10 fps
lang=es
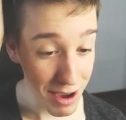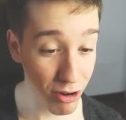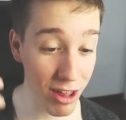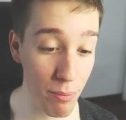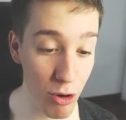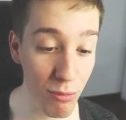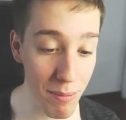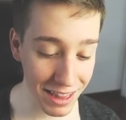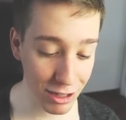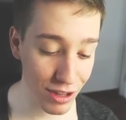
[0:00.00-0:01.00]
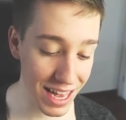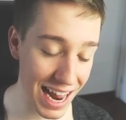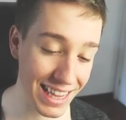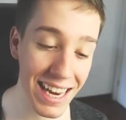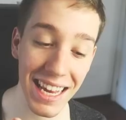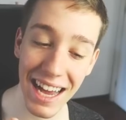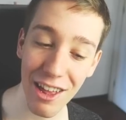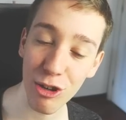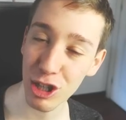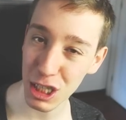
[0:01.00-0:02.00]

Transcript: me he acordado por un momento de la técnica de los